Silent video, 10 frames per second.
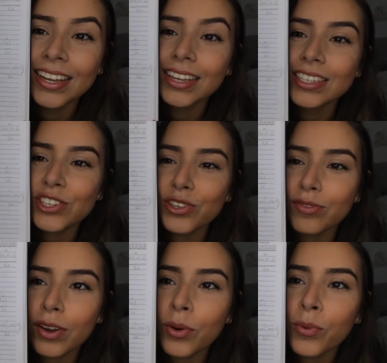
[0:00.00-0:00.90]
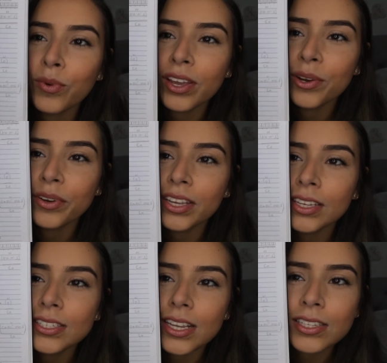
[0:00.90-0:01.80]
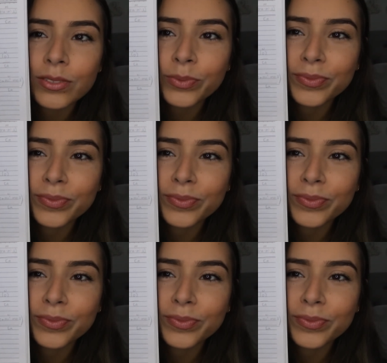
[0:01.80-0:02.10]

Se tiver algum erro aí, vocês não